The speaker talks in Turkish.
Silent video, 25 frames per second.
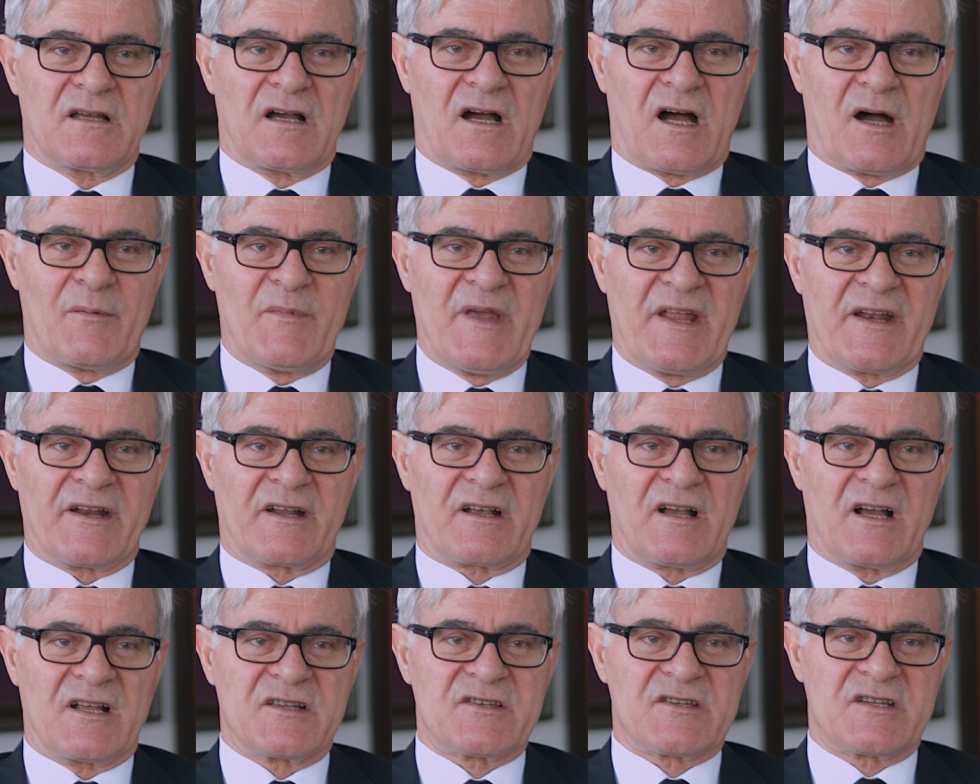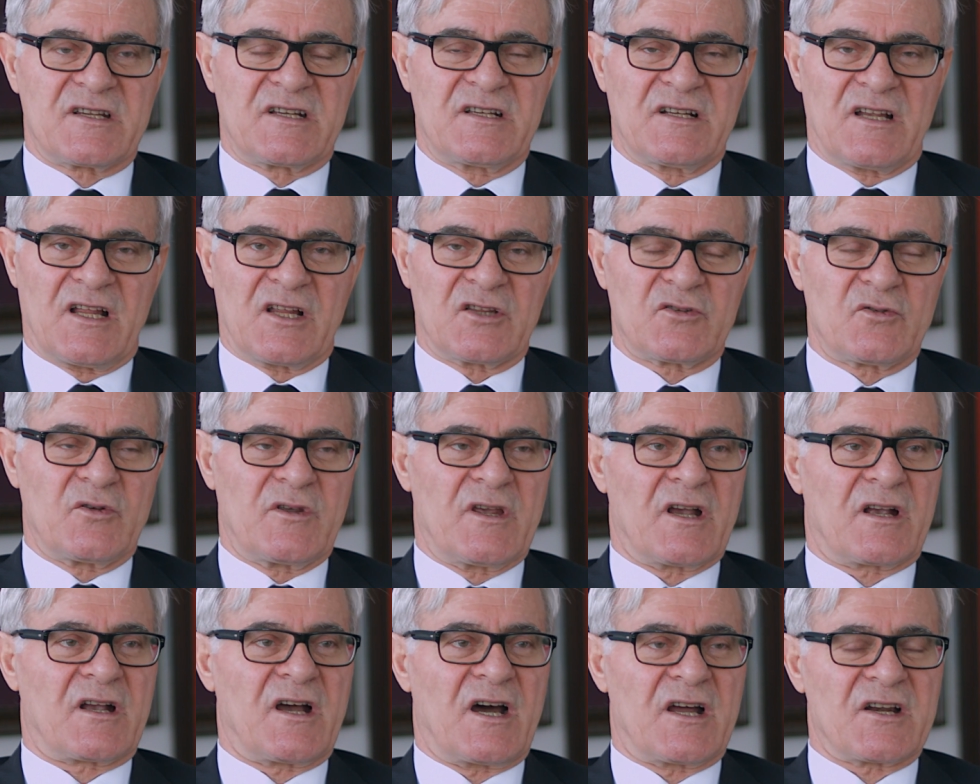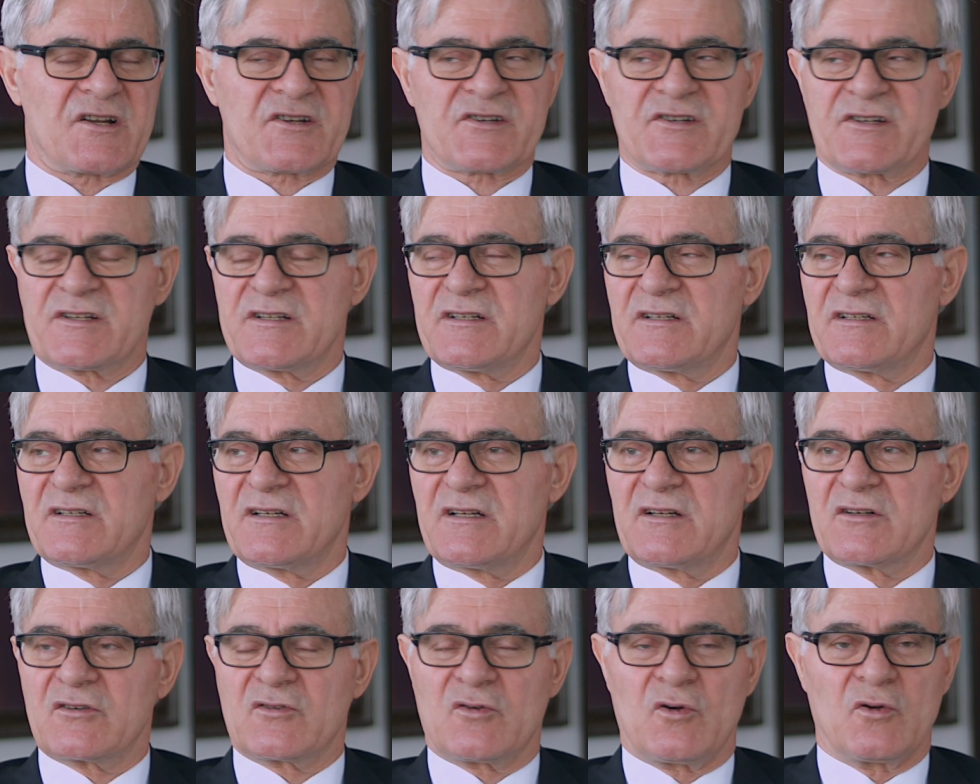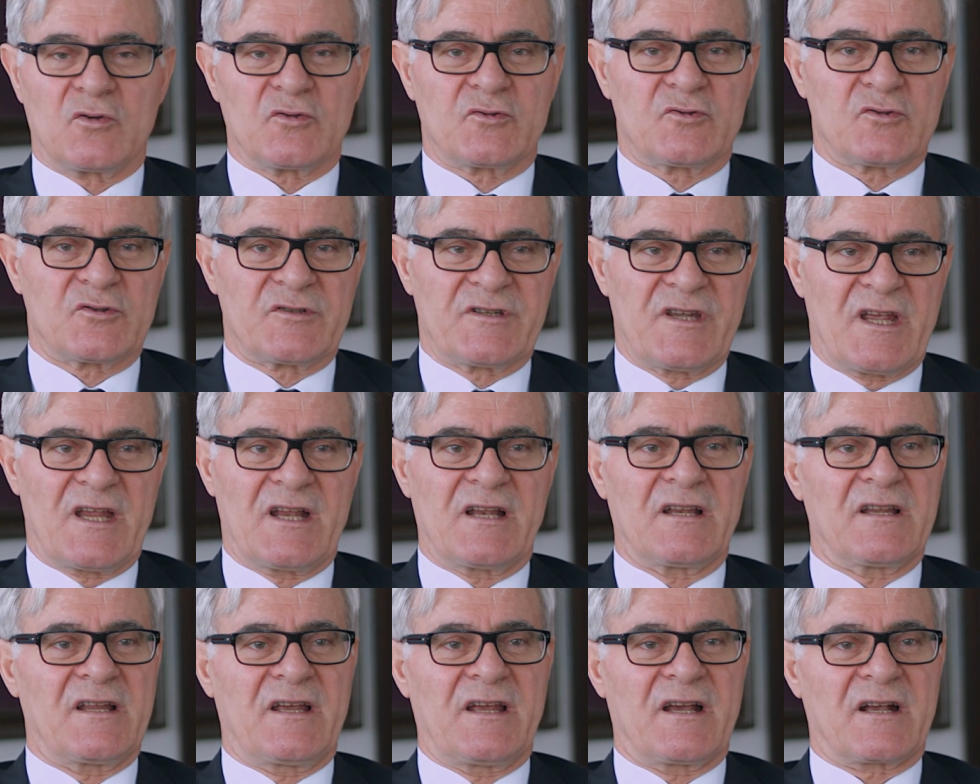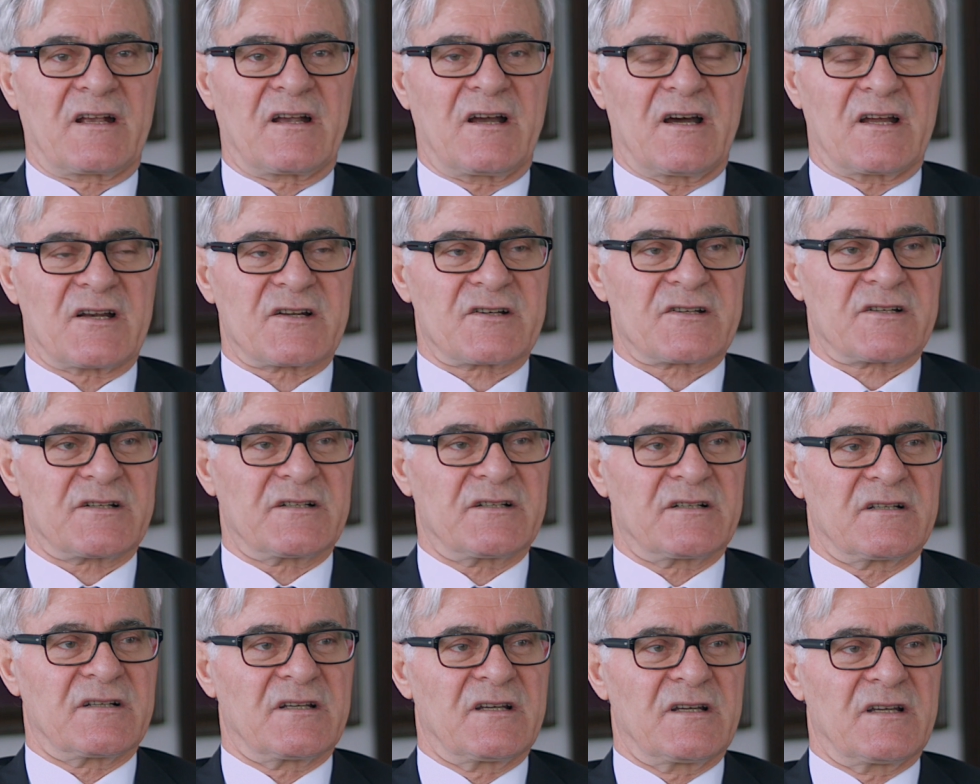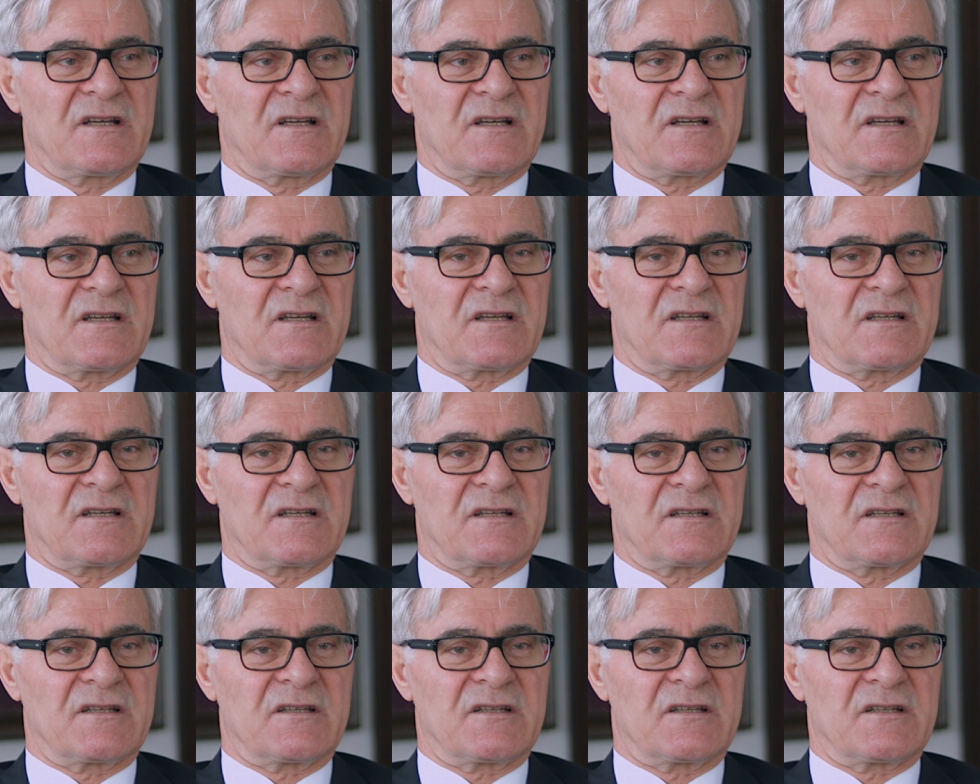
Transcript: Amerikancı Gladio'ya karşı, kontrgerillaya karşı e,